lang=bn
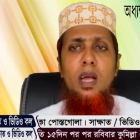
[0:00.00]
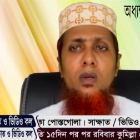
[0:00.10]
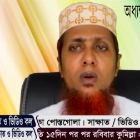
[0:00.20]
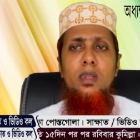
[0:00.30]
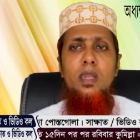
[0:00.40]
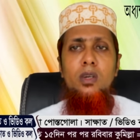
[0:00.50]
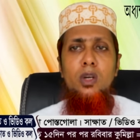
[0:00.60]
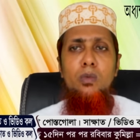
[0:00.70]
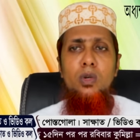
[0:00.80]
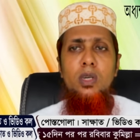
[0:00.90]
আসলে তার
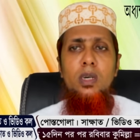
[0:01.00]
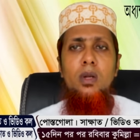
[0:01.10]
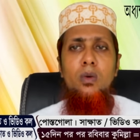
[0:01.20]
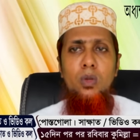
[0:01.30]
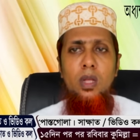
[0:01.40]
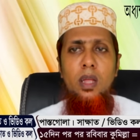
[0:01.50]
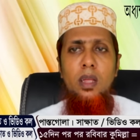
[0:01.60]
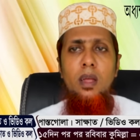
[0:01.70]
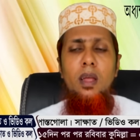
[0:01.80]
সমস্যাটা কোথায়